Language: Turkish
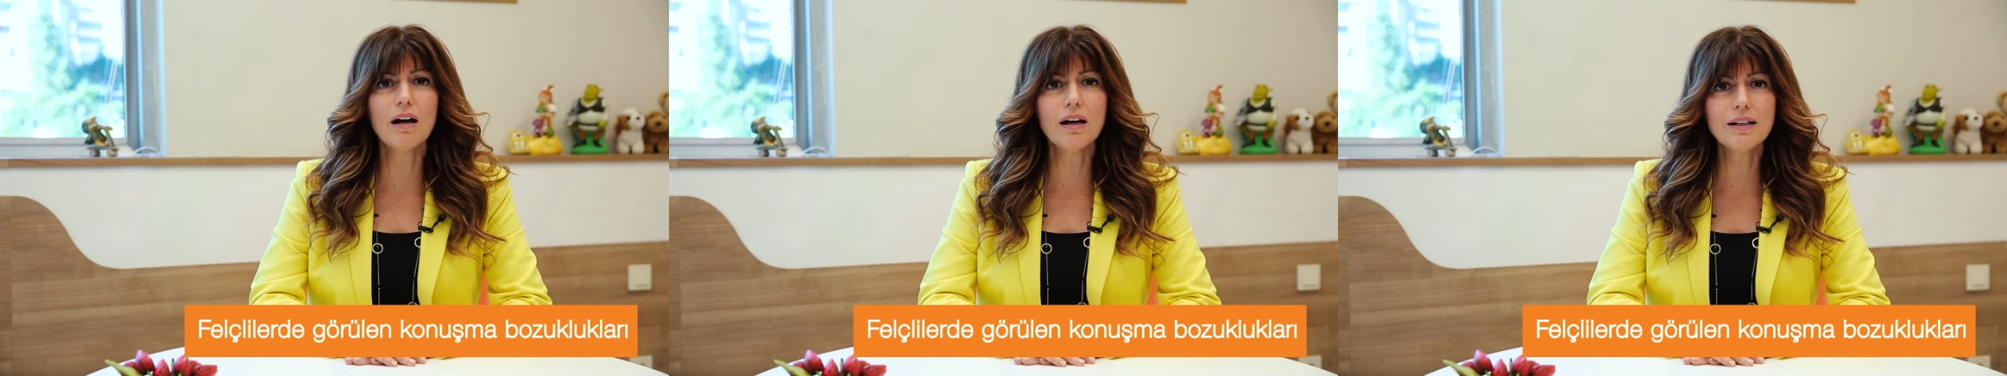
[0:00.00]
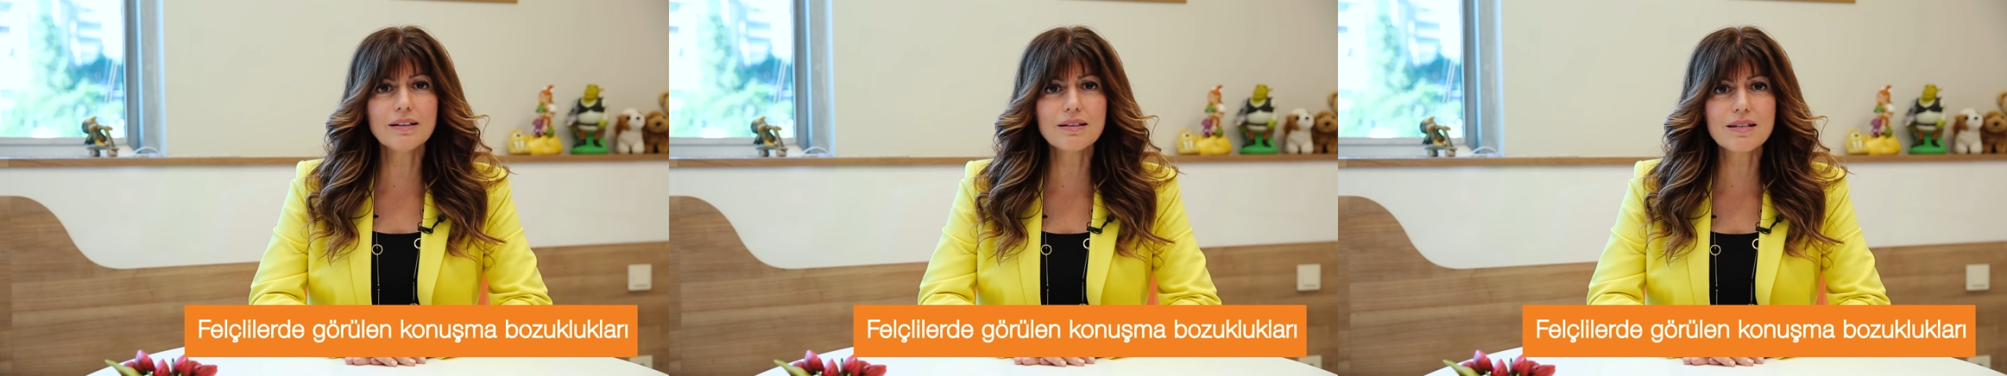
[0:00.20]

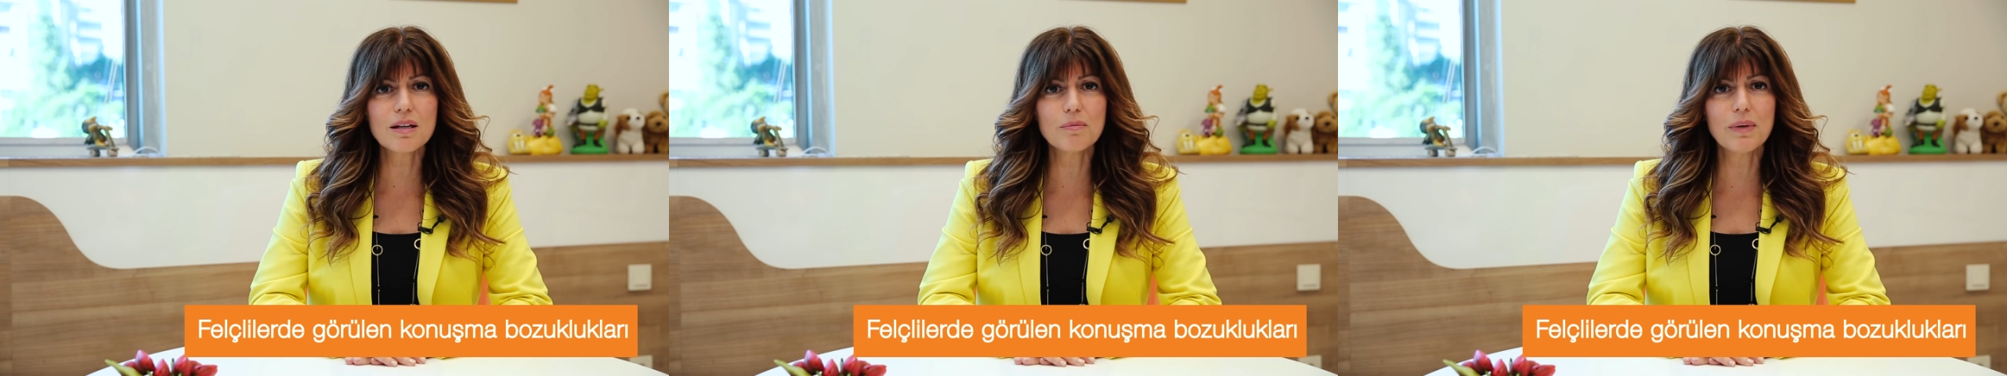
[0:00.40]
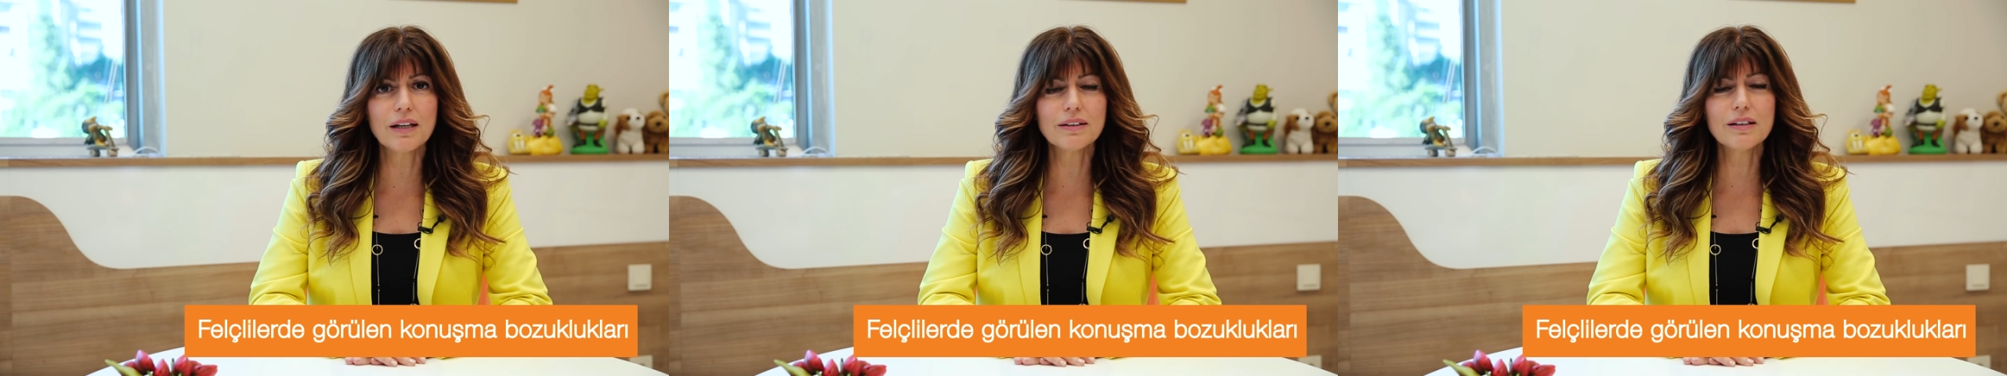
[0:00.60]
aynı
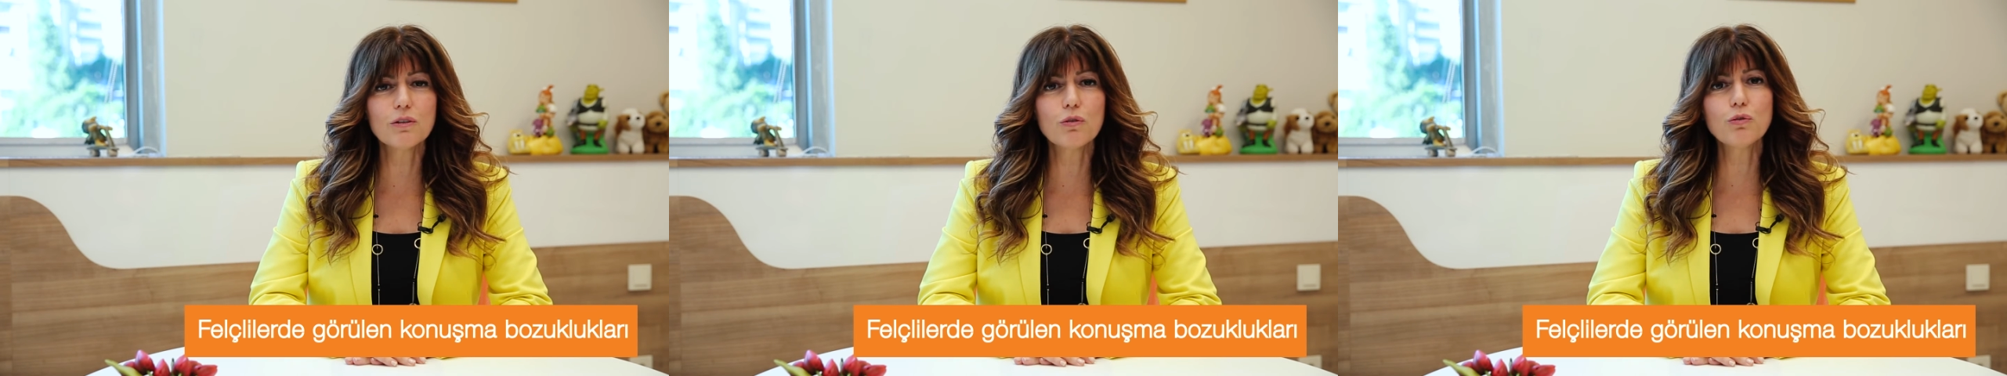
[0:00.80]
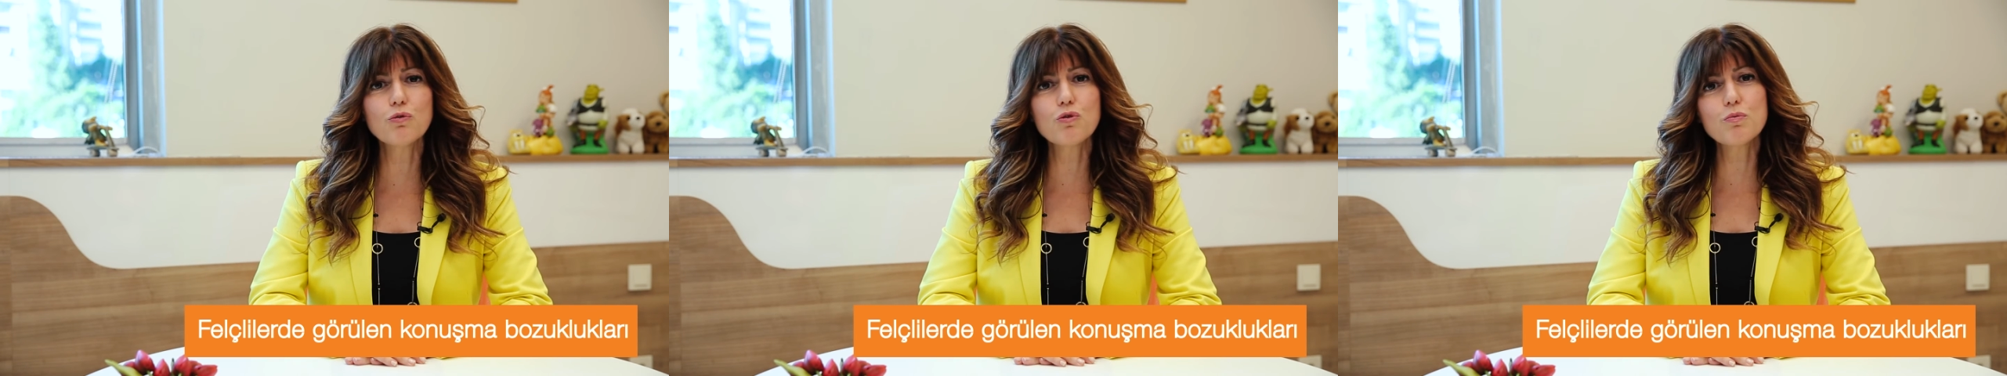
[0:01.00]

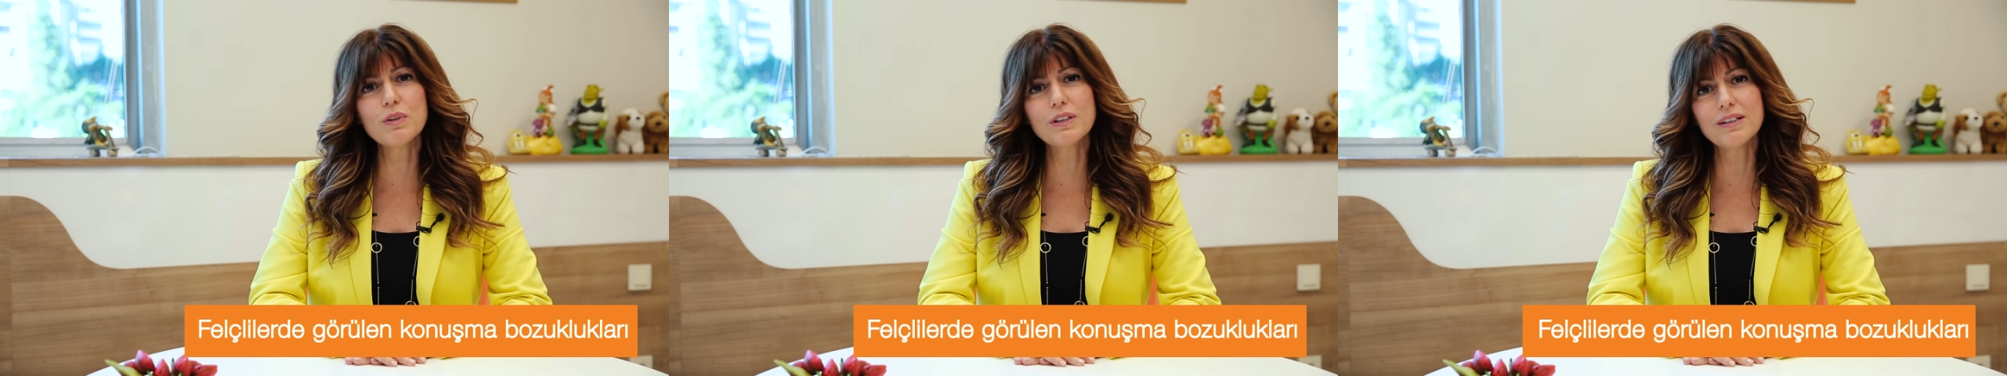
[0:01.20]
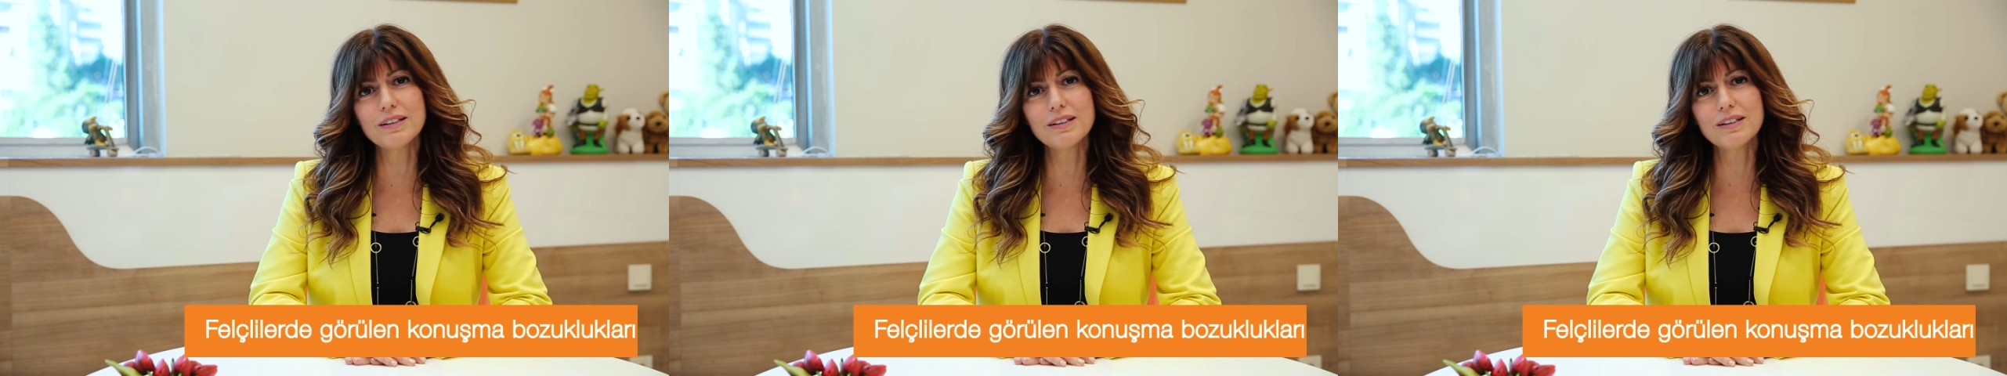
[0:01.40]
zamanda konuşma